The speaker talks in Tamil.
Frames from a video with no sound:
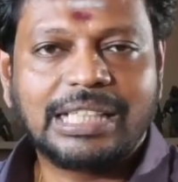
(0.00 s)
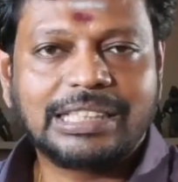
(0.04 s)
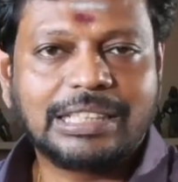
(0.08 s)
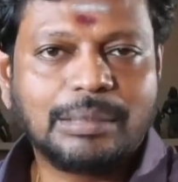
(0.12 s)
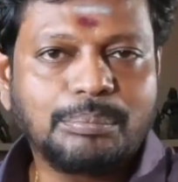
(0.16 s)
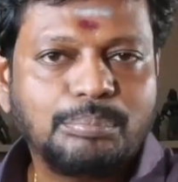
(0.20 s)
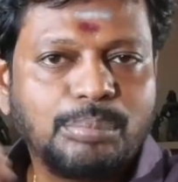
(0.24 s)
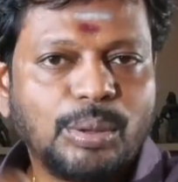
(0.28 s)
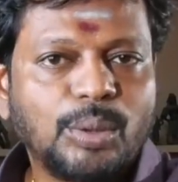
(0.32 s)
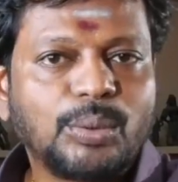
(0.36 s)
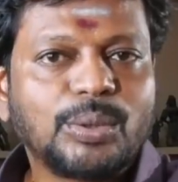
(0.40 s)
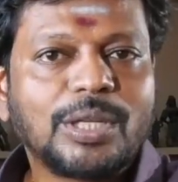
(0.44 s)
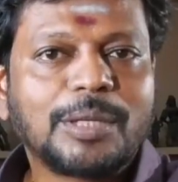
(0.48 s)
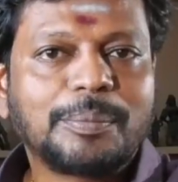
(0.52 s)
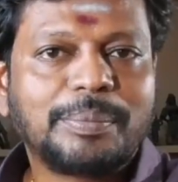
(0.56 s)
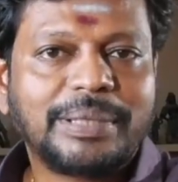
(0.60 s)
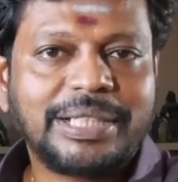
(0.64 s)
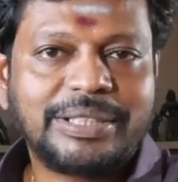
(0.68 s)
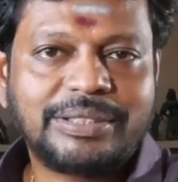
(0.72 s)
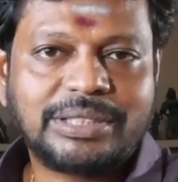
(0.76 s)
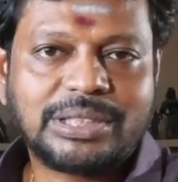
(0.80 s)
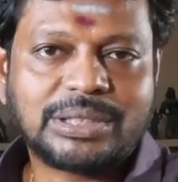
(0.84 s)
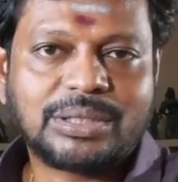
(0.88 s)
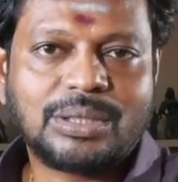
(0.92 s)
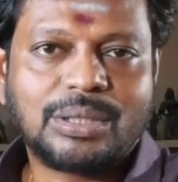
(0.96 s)
அதை பவுடர்
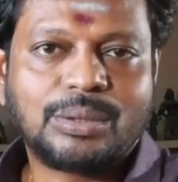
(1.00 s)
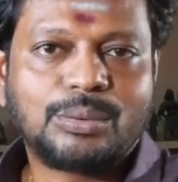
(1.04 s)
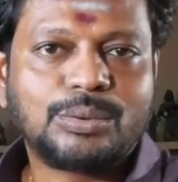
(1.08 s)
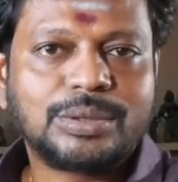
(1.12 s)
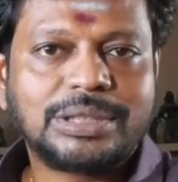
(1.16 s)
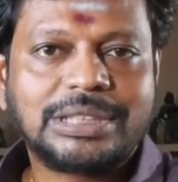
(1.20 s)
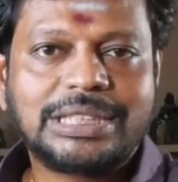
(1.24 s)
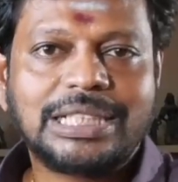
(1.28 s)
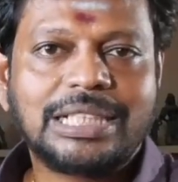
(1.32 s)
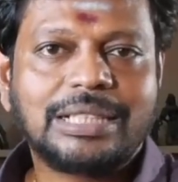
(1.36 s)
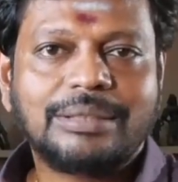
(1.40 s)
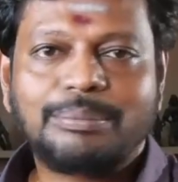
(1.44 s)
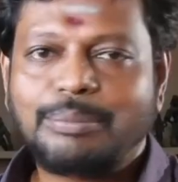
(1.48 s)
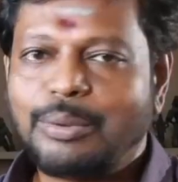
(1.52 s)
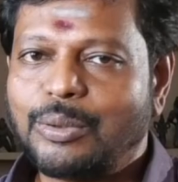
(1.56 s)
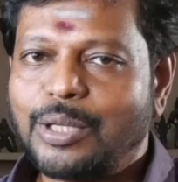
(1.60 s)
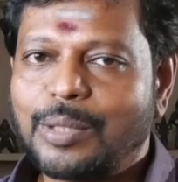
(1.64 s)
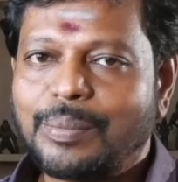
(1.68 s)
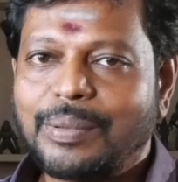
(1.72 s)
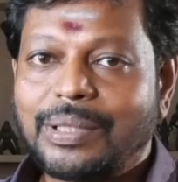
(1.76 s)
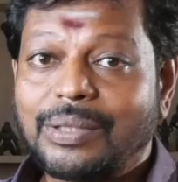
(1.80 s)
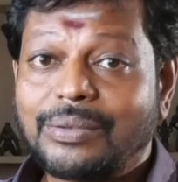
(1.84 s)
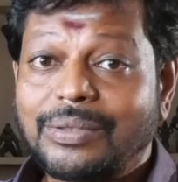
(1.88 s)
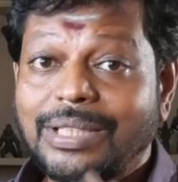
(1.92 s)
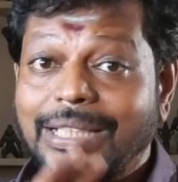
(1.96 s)
பண்ணி வச்சுக்கோங்க குச்சியில்
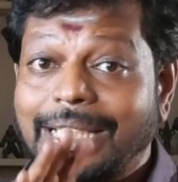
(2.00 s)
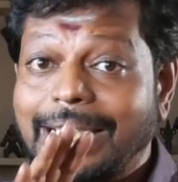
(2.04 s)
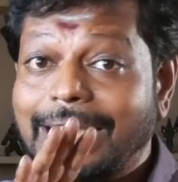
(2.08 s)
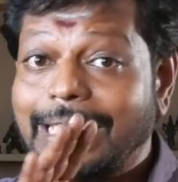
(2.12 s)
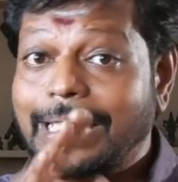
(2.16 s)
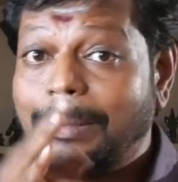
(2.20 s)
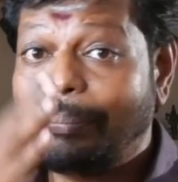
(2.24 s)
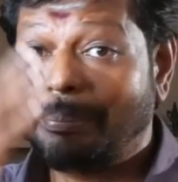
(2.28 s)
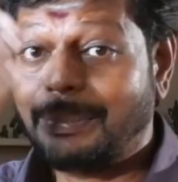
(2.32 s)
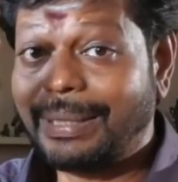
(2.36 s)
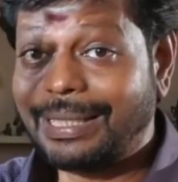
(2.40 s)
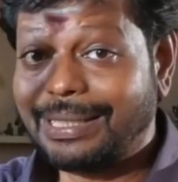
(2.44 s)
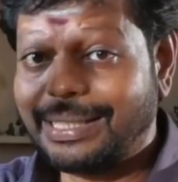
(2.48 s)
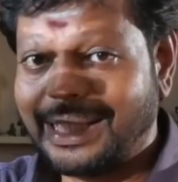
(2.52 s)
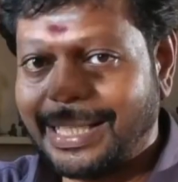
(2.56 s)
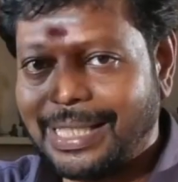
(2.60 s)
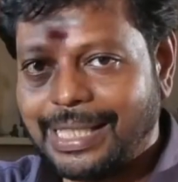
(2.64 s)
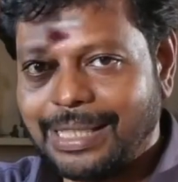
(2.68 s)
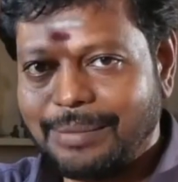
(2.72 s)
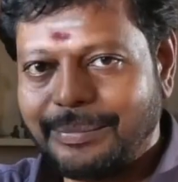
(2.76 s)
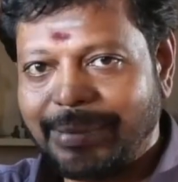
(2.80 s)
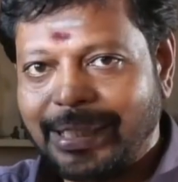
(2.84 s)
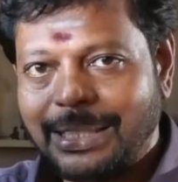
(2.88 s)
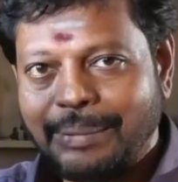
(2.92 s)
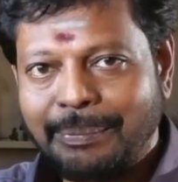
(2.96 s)
பவுடர் பண்ணக்கூட எட்டி பட்டை
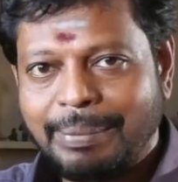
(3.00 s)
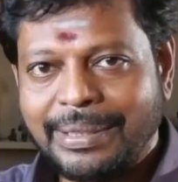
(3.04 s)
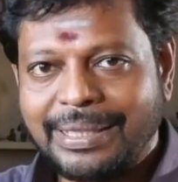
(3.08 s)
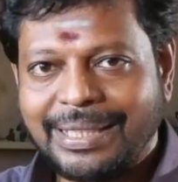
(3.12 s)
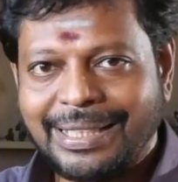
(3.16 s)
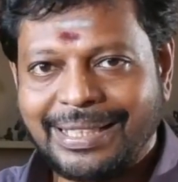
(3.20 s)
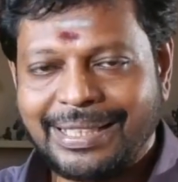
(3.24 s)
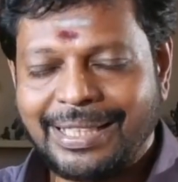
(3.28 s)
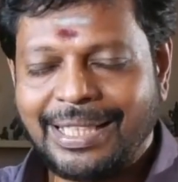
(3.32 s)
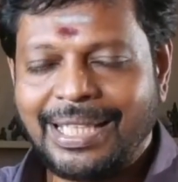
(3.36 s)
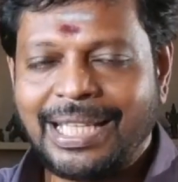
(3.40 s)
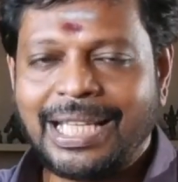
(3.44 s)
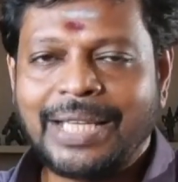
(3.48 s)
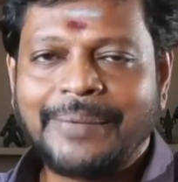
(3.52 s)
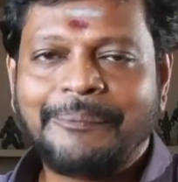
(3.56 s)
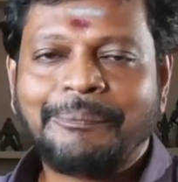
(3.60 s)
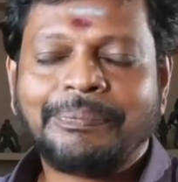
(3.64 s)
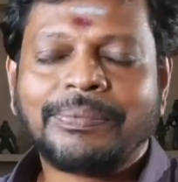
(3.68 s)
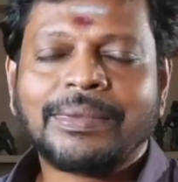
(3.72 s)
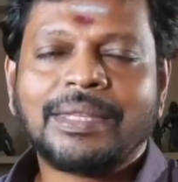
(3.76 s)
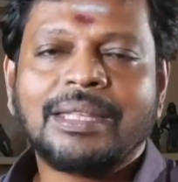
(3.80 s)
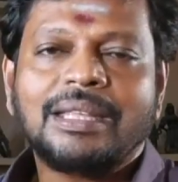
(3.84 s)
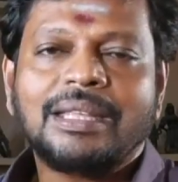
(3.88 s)
அது மேலே பட்டை இருக்கு இல்லையா